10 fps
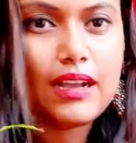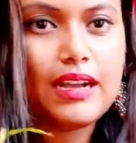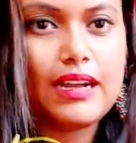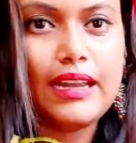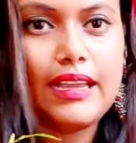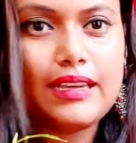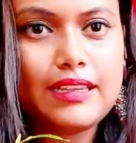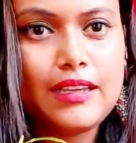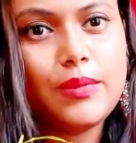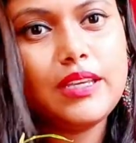আর এটা
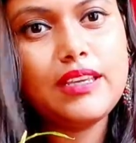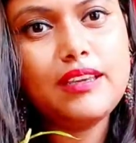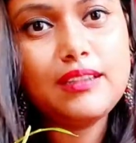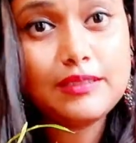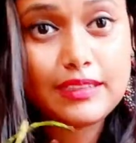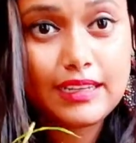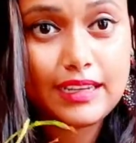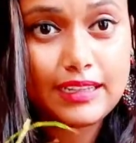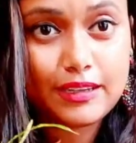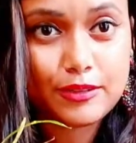দেখবে কি
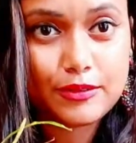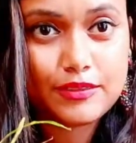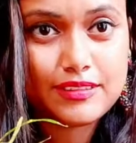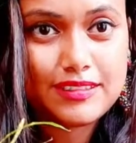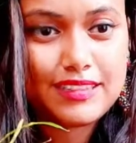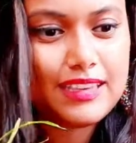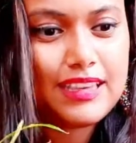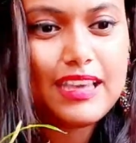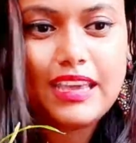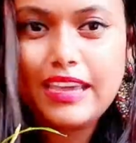এই দেখো
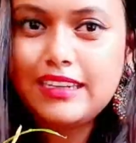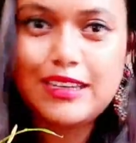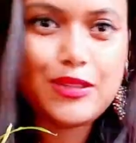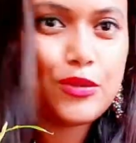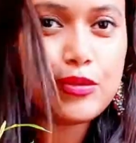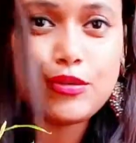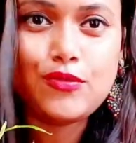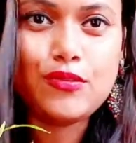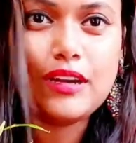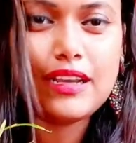এটা কিন্তু কোনো
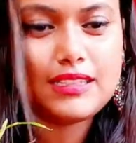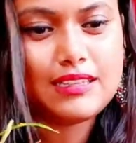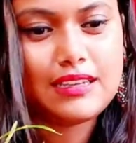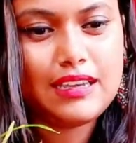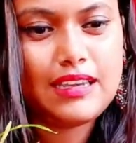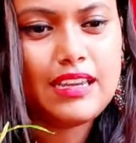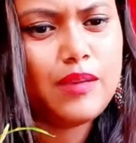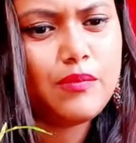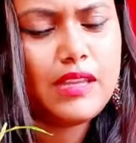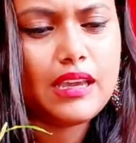ফুল গাছ না এটা
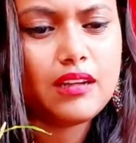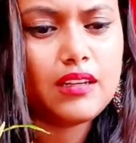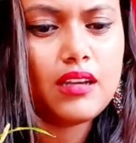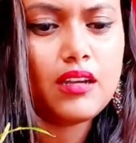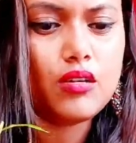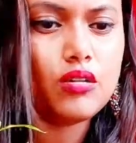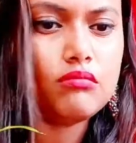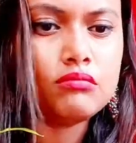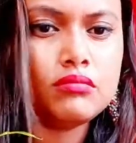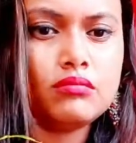এমনি একটা
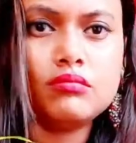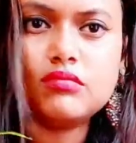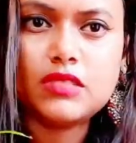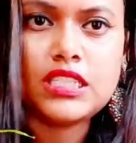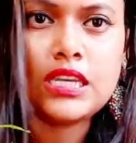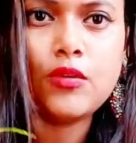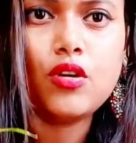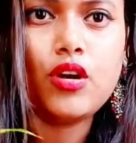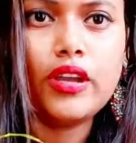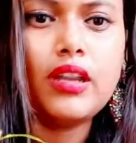যেমন
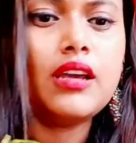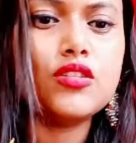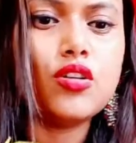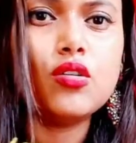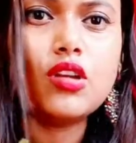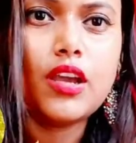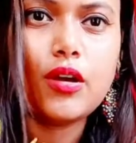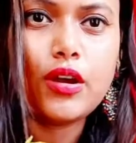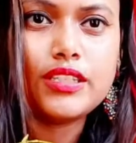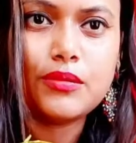হয় না জঙ্গলে
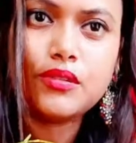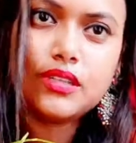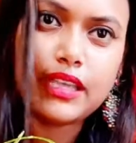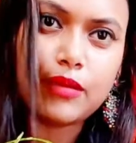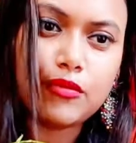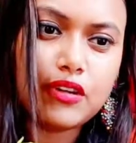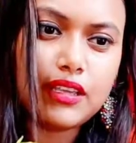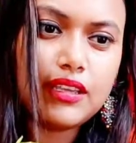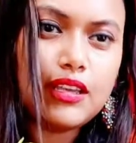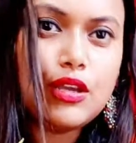হয় যেমন তেমনই
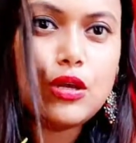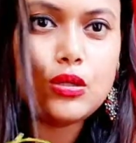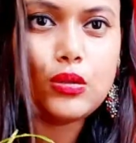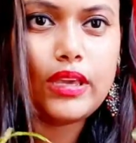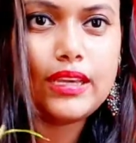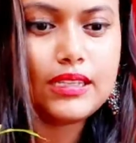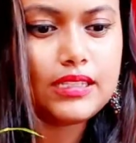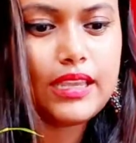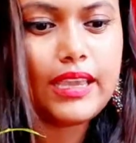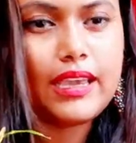তো এই
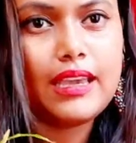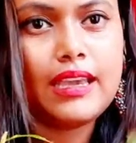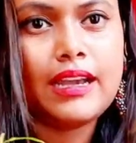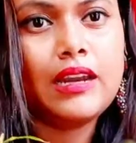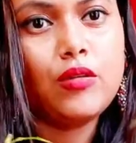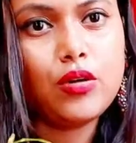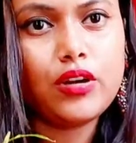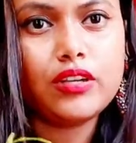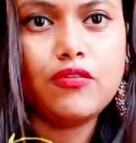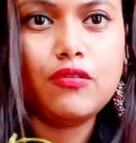গাছটা এখানে অন্য
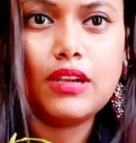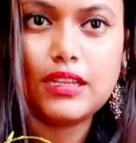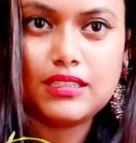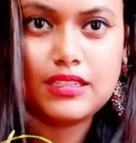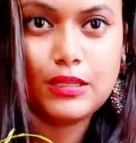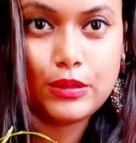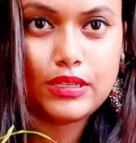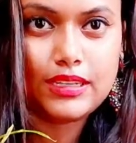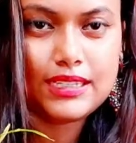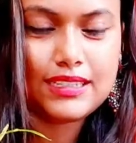একটা ফুল গাছ ছিল
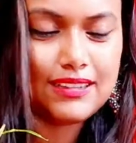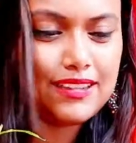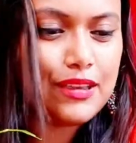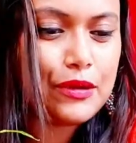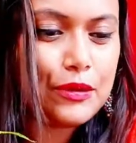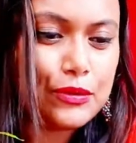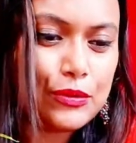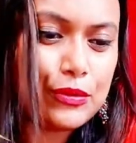ঠিক আছে তো